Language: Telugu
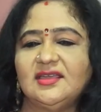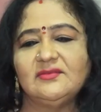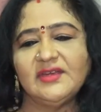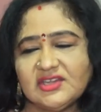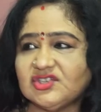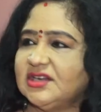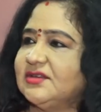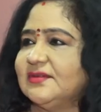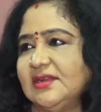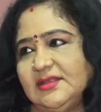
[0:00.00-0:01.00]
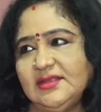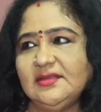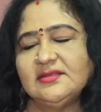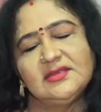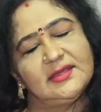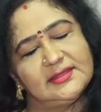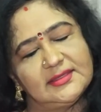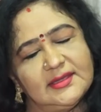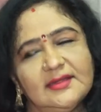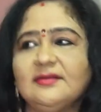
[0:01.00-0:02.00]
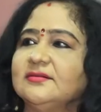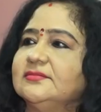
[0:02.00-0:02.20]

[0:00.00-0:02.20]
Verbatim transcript: ఇన్వైట్ చేయటం అనేది ఎంతైనా